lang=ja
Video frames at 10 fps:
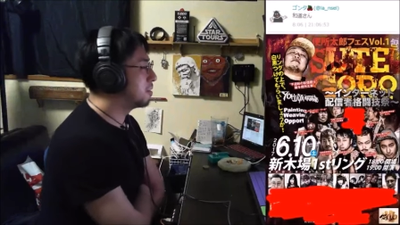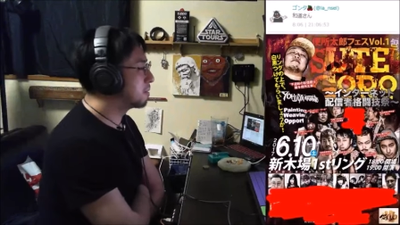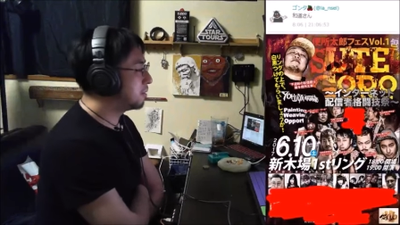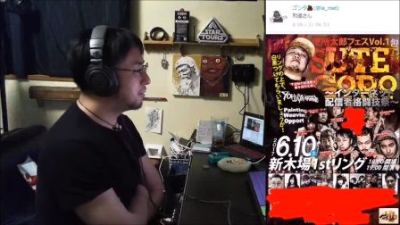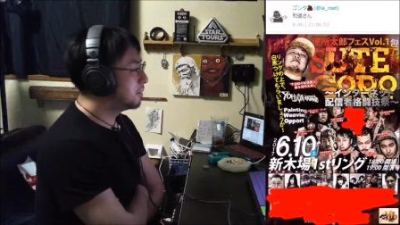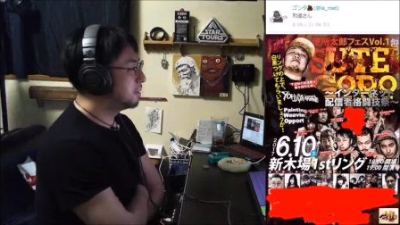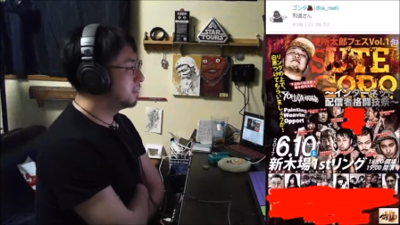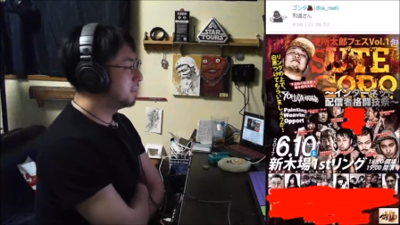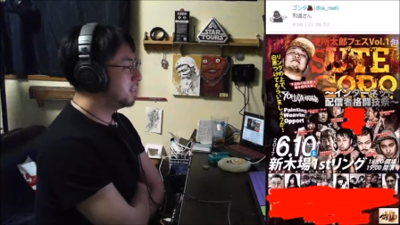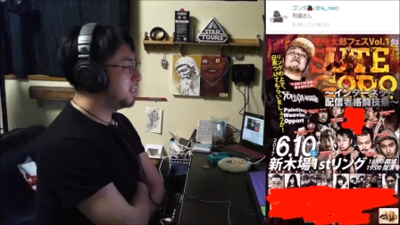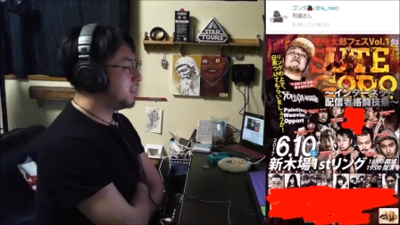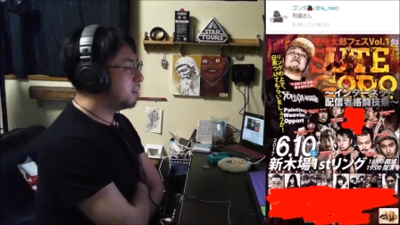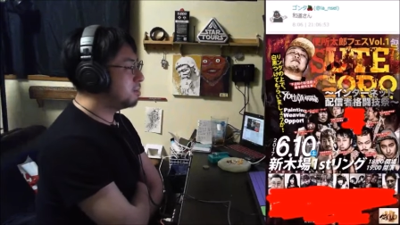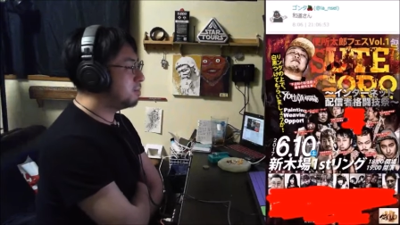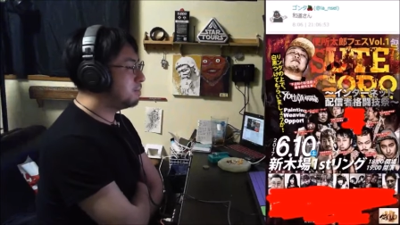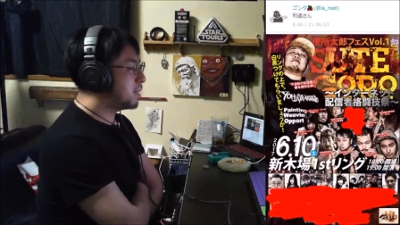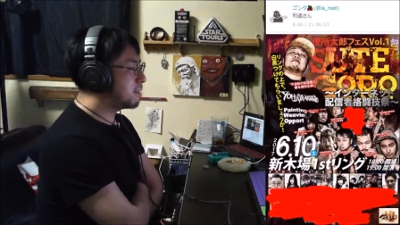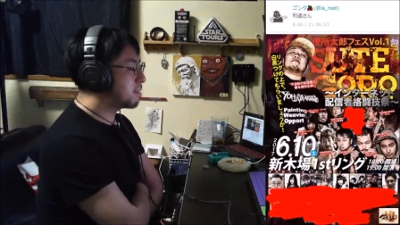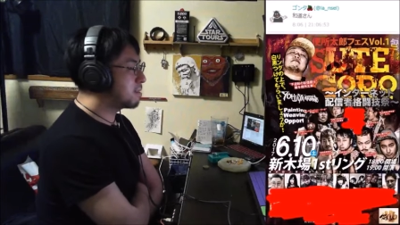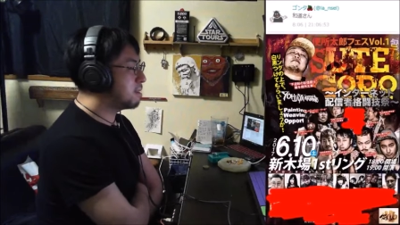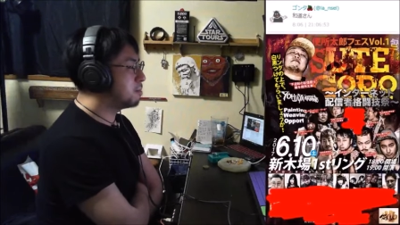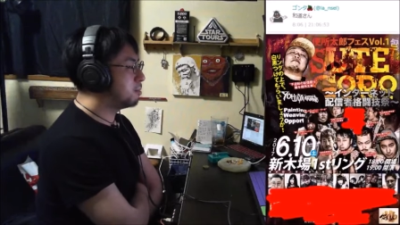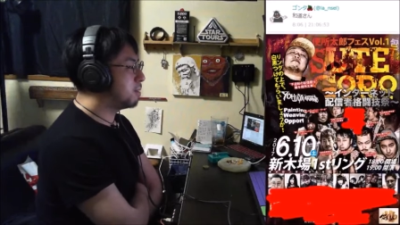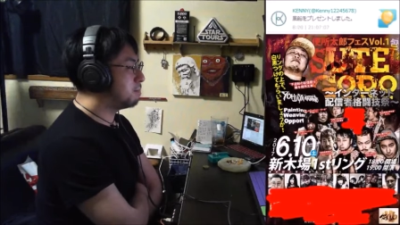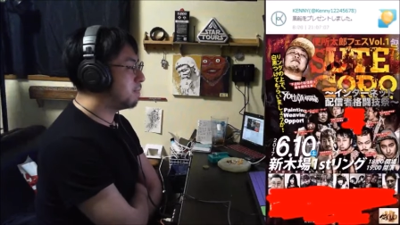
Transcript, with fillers: ヒカル VS7 はマジ熱い